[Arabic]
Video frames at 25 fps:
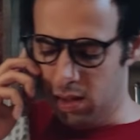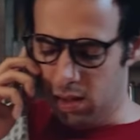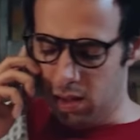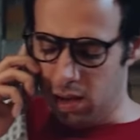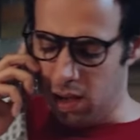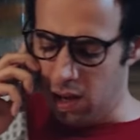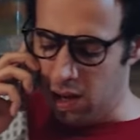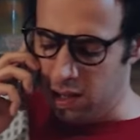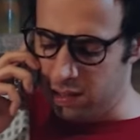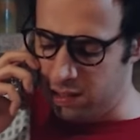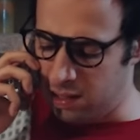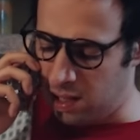
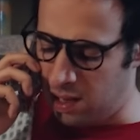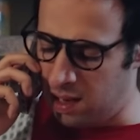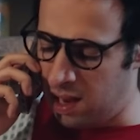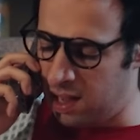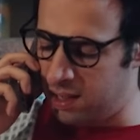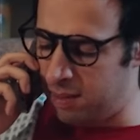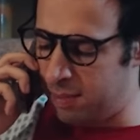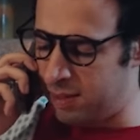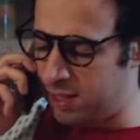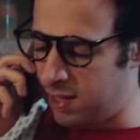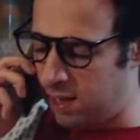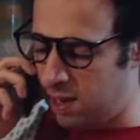خلاص
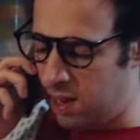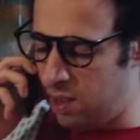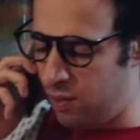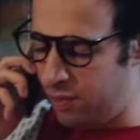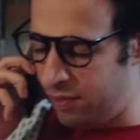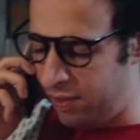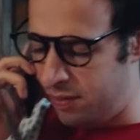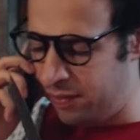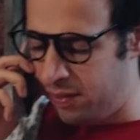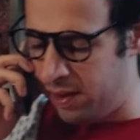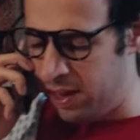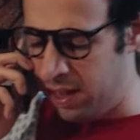طلعت بصلايه
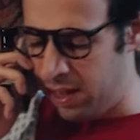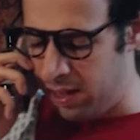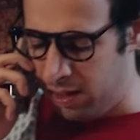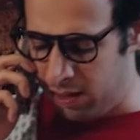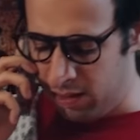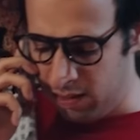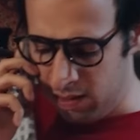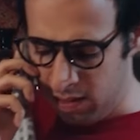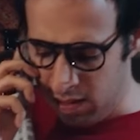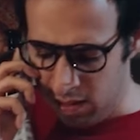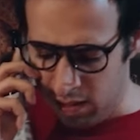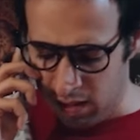
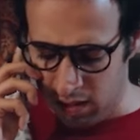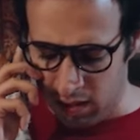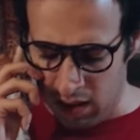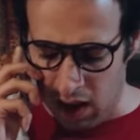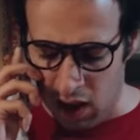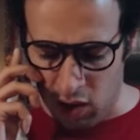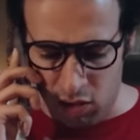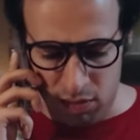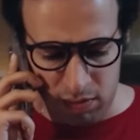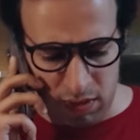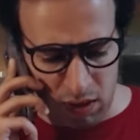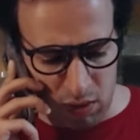وفلفلايه
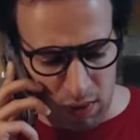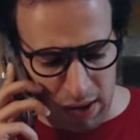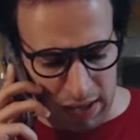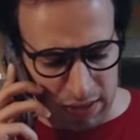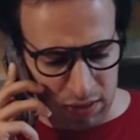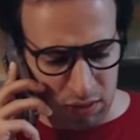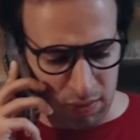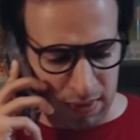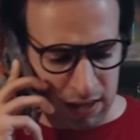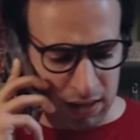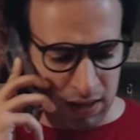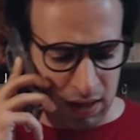اقطعهم
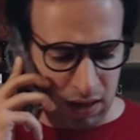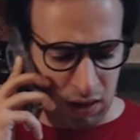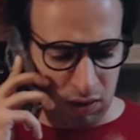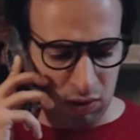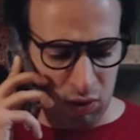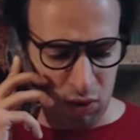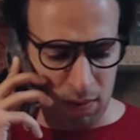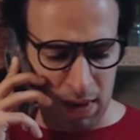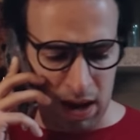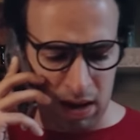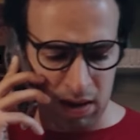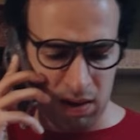دلوقتي وبعدين
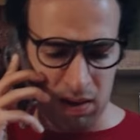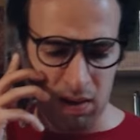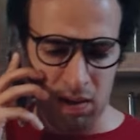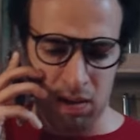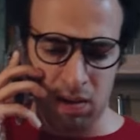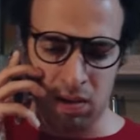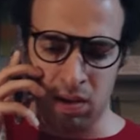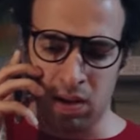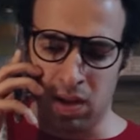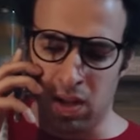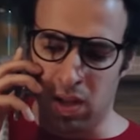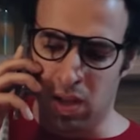احطهم على النار
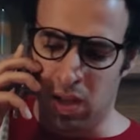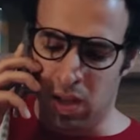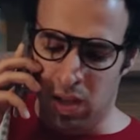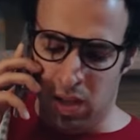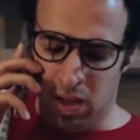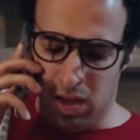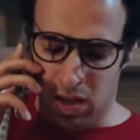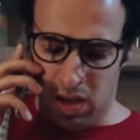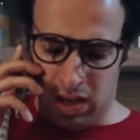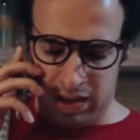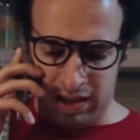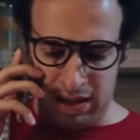
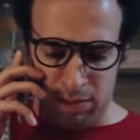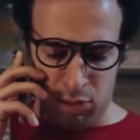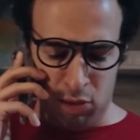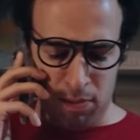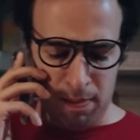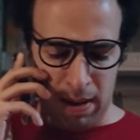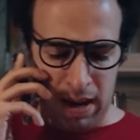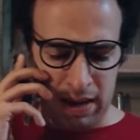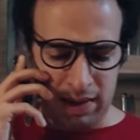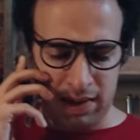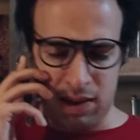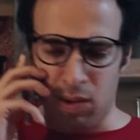
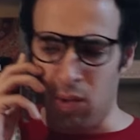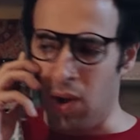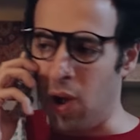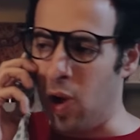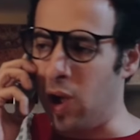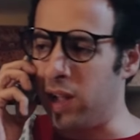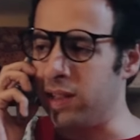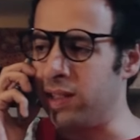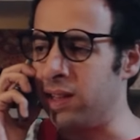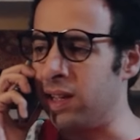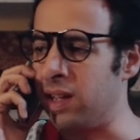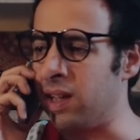اسيبهم بقى
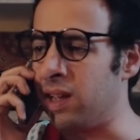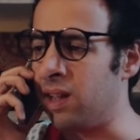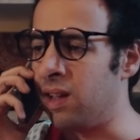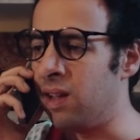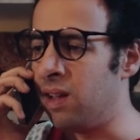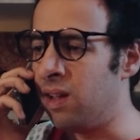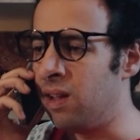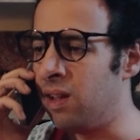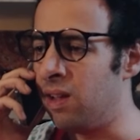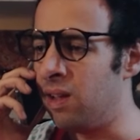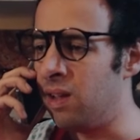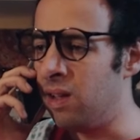يتسوحوا قد ايه